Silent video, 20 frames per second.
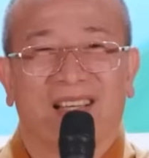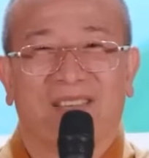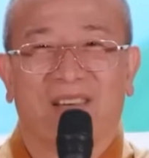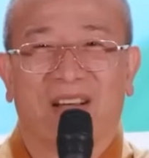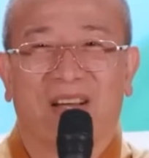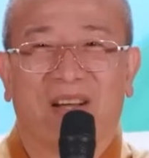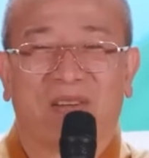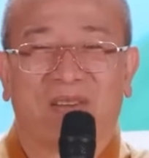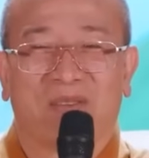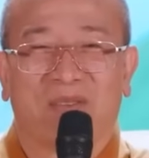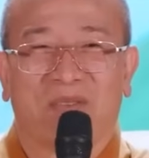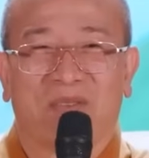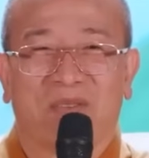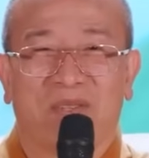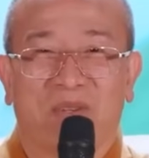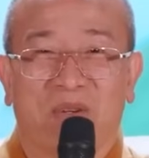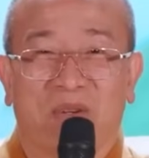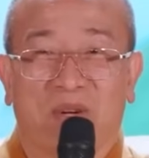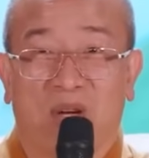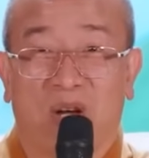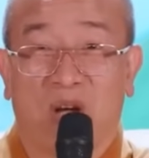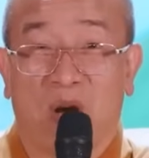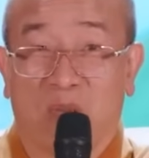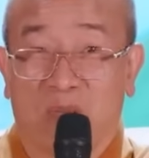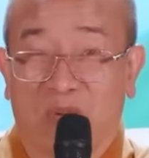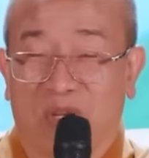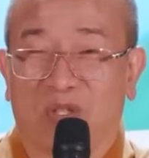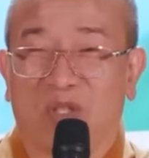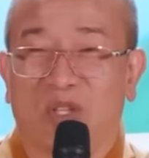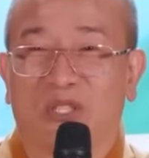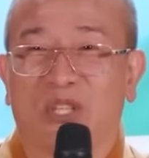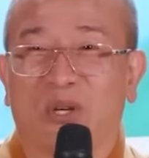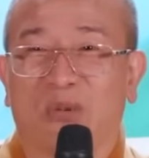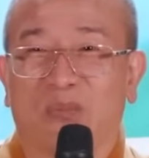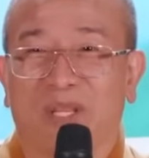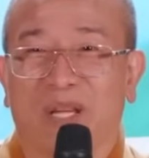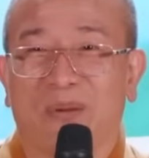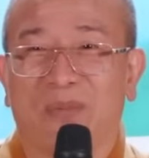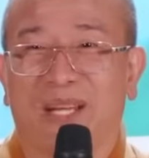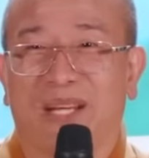và không được cho
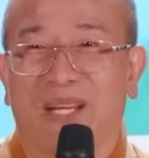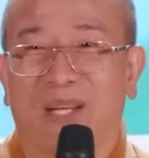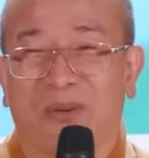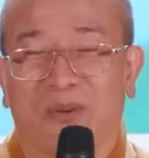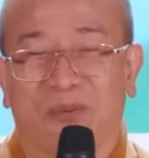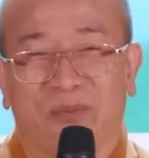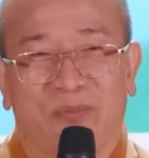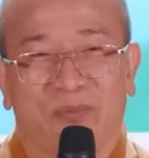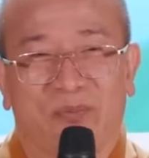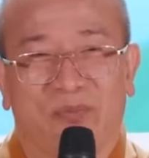chồng tớ biết đâu.